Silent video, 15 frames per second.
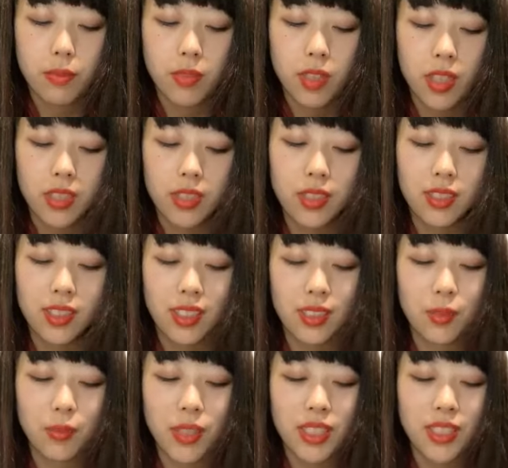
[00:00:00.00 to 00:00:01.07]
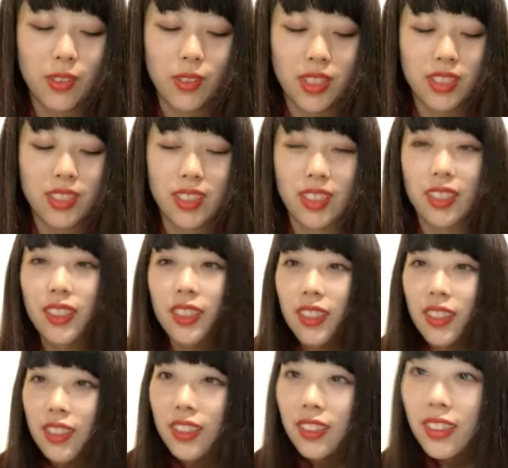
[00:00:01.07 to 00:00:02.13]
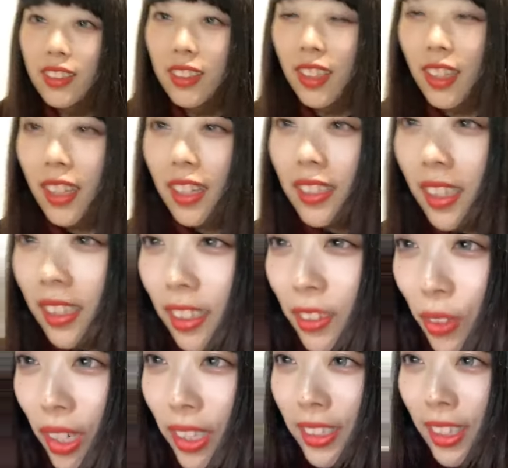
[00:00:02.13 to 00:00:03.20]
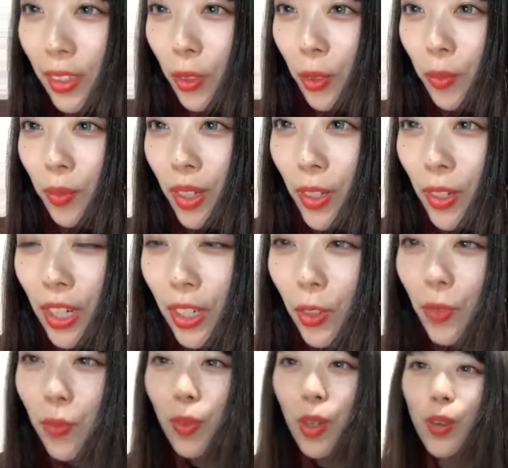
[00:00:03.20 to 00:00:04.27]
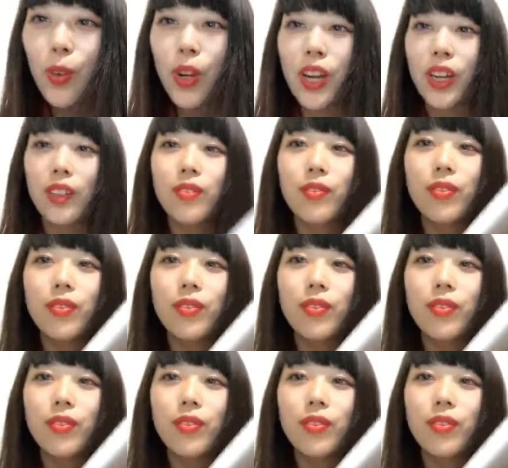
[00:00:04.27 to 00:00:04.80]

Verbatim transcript: ハッシュタグメイで終わっちゃった。ただとらさん、こんばんは、こんばんは。